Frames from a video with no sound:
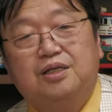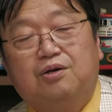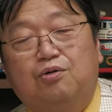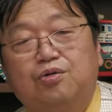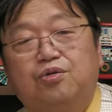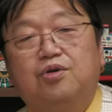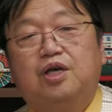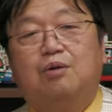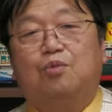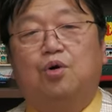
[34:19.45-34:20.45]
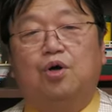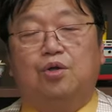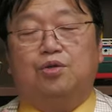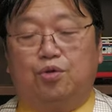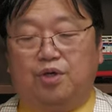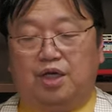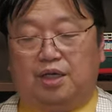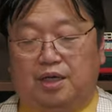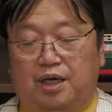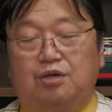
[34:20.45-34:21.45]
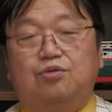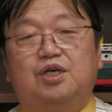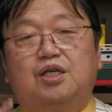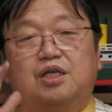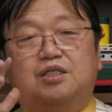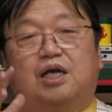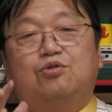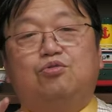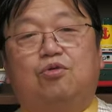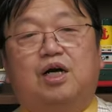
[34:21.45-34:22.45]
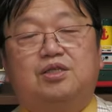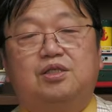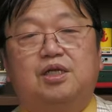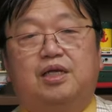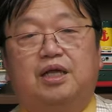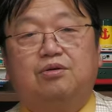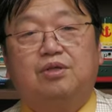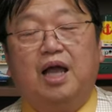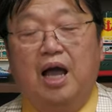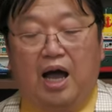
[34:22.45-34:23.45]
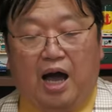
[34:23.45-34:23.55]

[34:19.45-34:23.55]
でこの時はもうドリーでレール引いてちゃんと動かすんではなくて、